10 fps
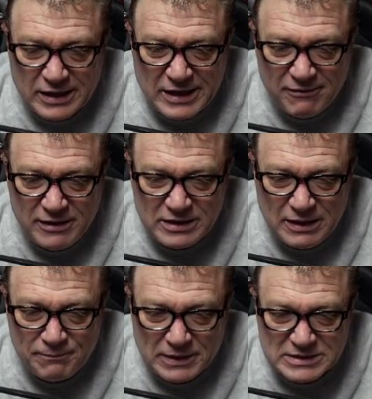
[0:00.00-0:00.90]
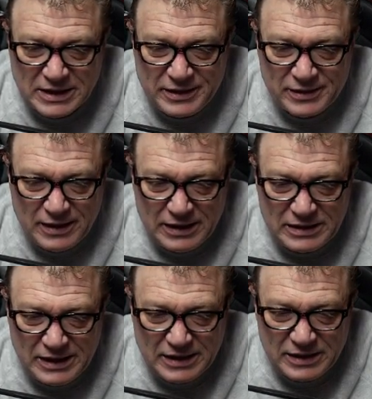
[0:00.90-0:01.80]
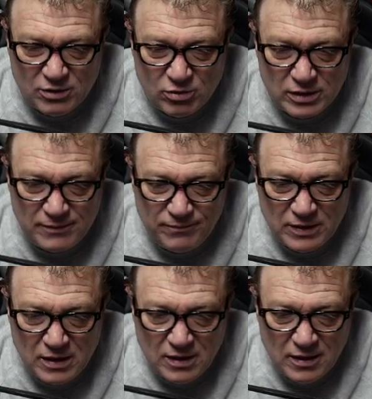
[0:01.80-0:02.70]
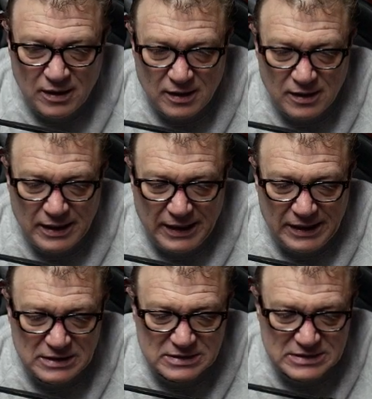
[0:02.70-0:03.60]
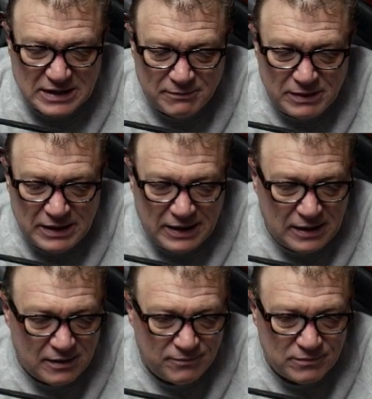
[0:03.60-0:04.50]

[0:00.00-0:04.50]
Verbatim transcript: acaba de pasar el día de hoy ah, en San Miguel.